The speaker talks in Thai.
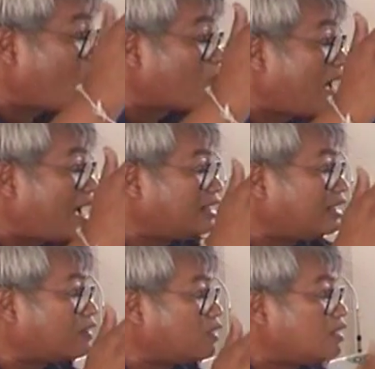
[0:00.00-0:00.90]
ดออกมา
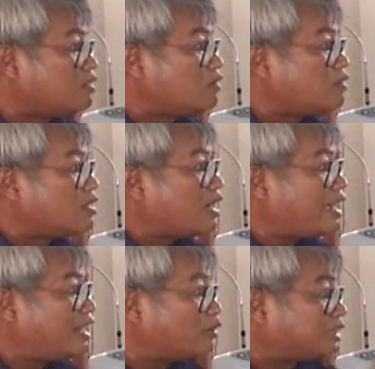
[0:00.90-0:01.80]
เนี่ย
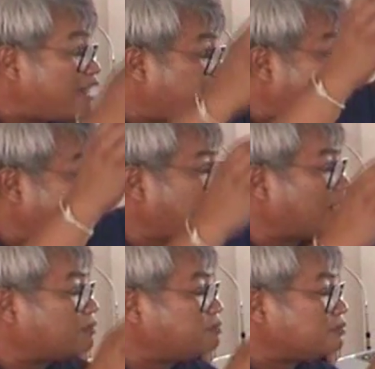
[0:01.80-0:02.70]
ไอเราใช้ไฟ
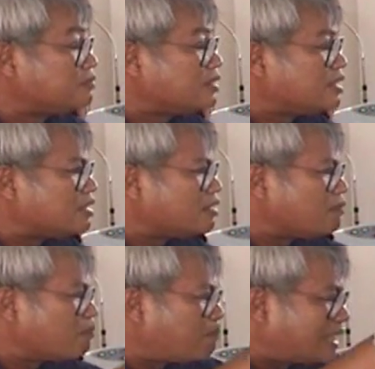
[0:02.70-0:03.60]
เนี่ย
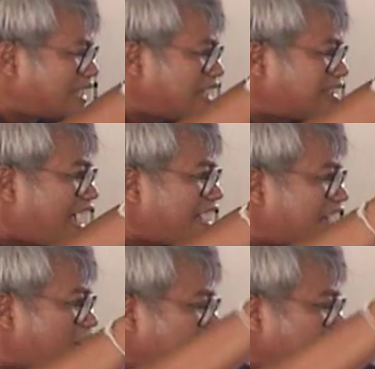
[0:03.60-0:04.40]
ประเทศไทยนะ